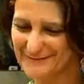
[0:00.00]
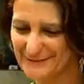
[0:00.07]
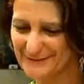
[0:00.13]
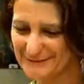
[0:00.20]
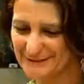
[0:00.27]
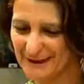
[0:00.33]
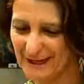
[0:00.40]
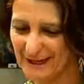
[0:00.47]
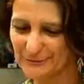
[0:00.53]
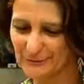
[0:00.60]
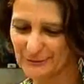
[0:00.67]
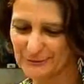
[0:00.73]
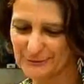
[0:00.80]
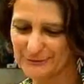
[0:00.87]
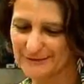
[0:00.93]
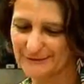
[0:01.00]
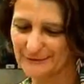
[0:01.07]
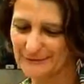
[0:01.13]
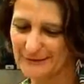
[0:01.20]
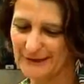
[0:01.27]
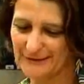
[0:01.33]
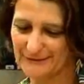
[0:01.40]
ventilador, porque
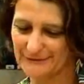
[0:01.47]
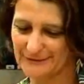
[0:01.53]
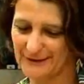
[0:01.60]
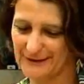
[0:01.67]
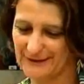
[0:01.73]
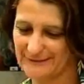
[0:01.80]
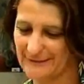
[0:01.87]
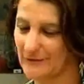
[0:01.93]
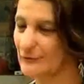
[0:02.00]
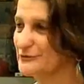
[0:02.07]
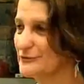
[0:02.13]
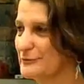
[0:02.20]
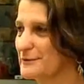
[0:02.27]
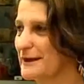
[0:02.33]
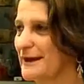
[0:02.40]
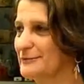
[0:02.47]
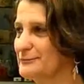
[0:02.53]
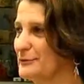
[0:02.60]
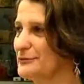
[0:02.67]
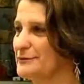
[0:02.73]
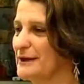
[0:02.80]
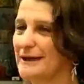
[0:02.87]
não dá, não dá. Essa noite é obrigado a
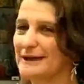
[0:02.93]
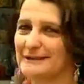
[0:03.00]
botar ele